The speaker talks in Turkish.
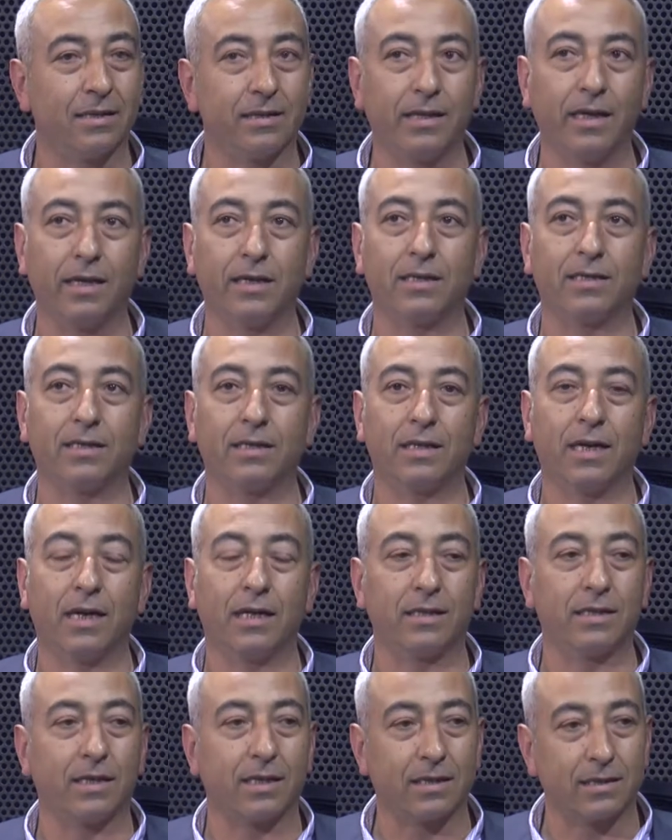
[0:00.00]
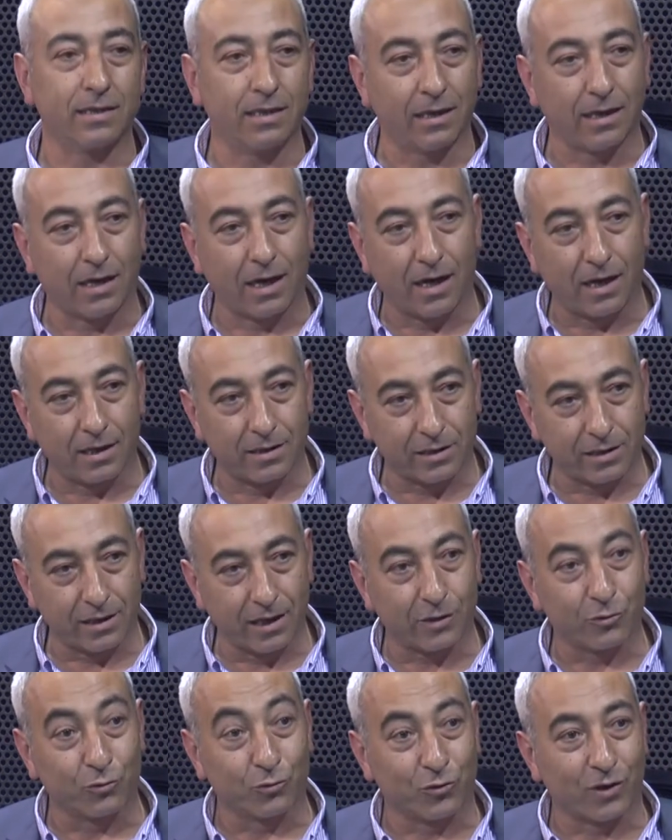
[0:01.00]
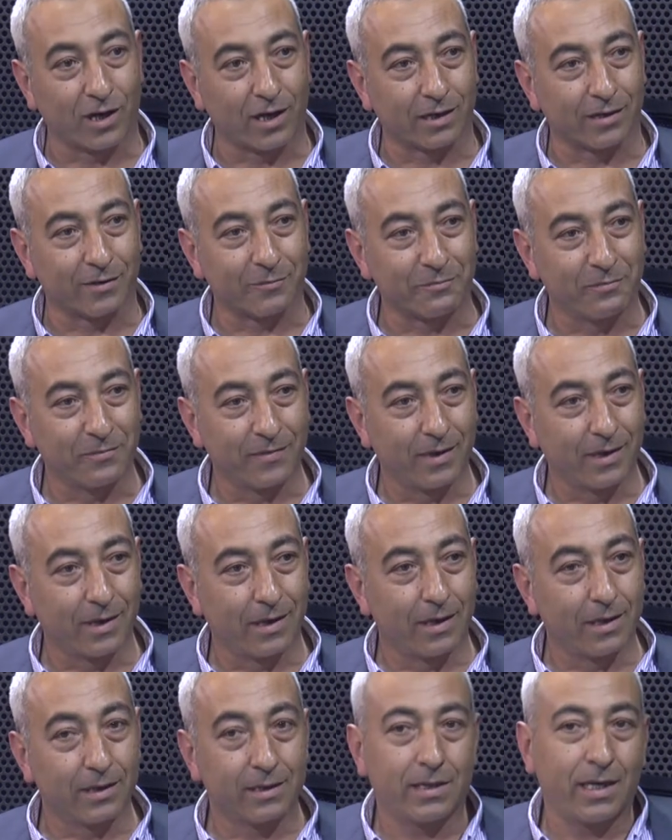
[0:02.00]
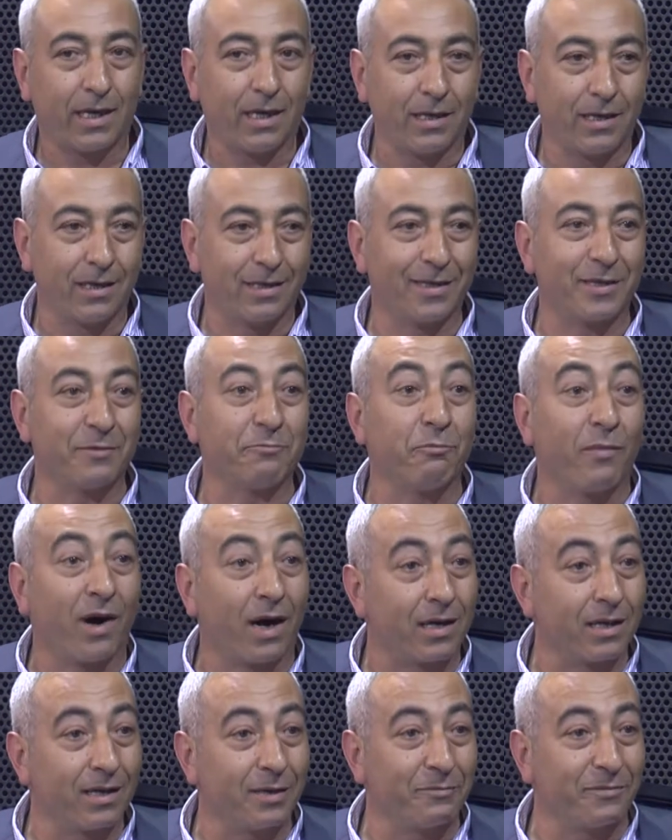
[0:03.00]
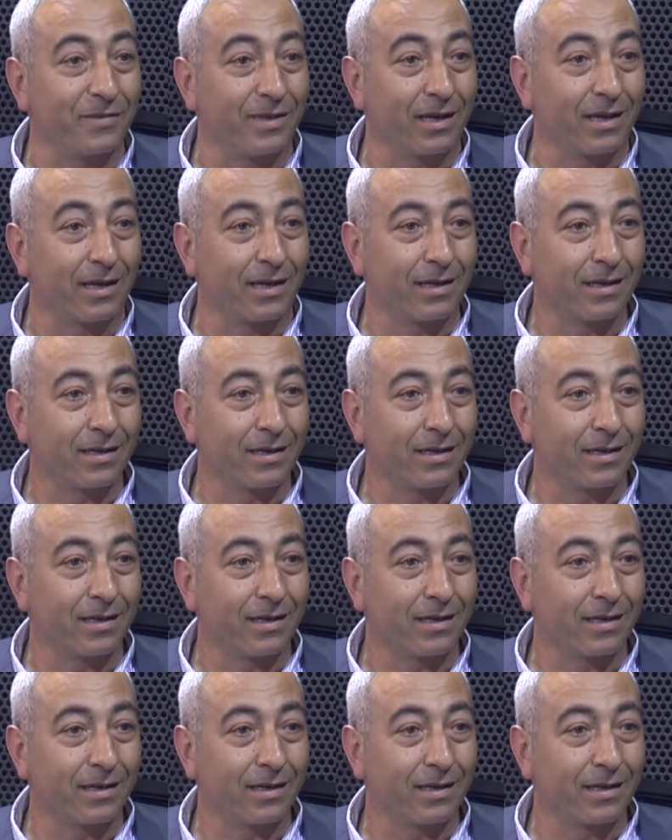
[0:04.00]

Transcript: değişik enteresan ağaçlar tutardım. Seyredeyim, bakayım diye.